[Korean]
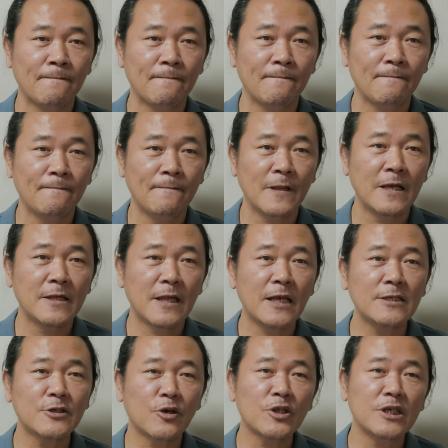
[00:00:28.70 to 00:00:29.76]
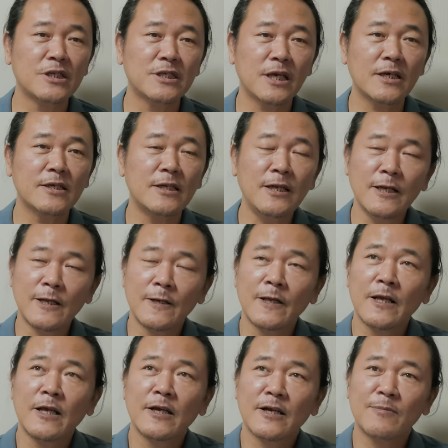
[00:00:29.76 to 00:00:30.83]
음, 사실 저는 이 책을
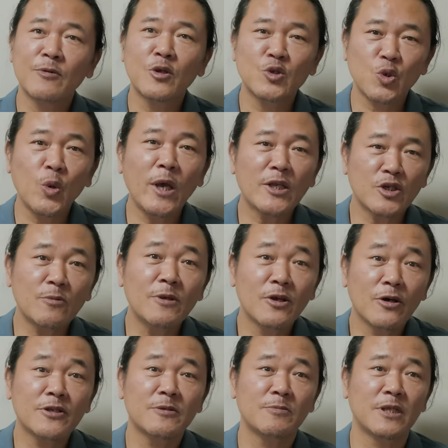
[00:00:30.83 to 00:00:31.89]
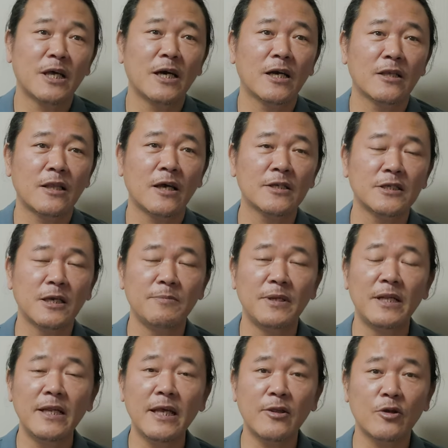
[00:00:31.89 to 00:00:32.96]
금년 초에 처음 읽었습니다. 그 당시에
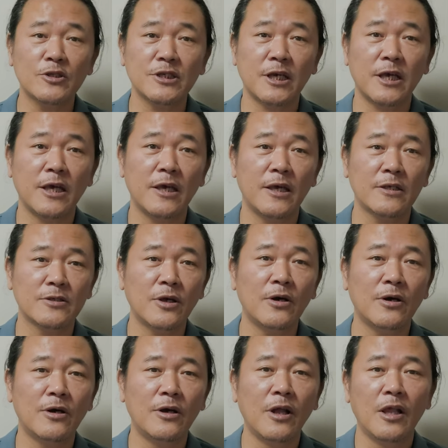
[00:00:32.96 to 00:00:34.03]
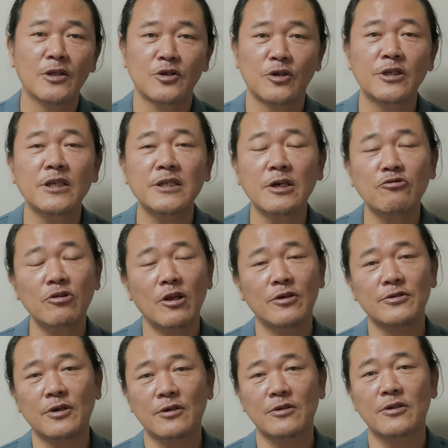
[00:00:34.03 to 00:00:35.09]
밀리의 서재에서 전자책을
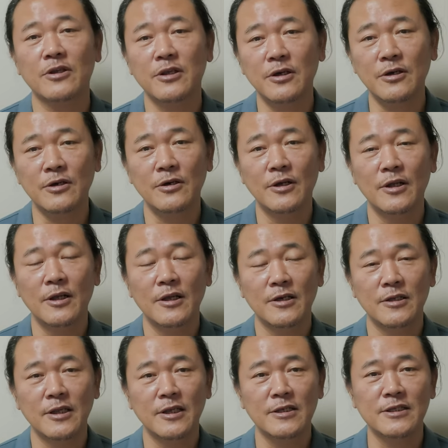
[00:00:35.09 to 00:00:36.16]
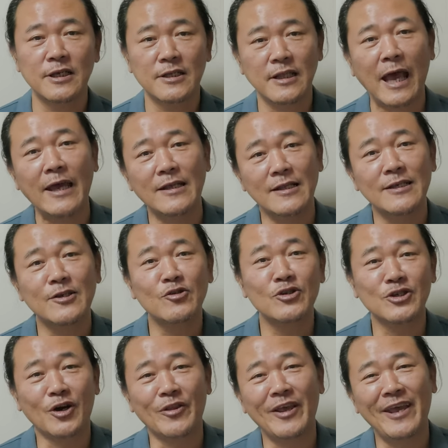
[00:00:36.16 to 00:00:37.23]
읽었었거든요. 근데 이제 다
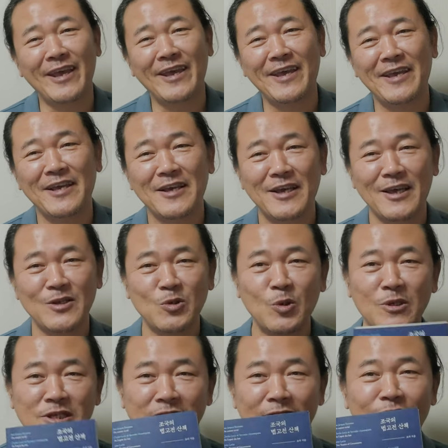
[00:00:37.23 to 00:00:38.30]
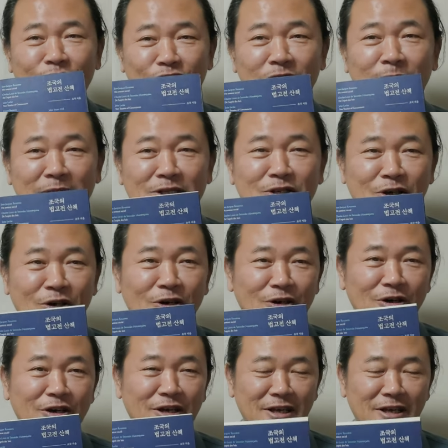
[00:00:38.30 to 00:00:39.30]
읽기도 전에 종이책을 구입했죠.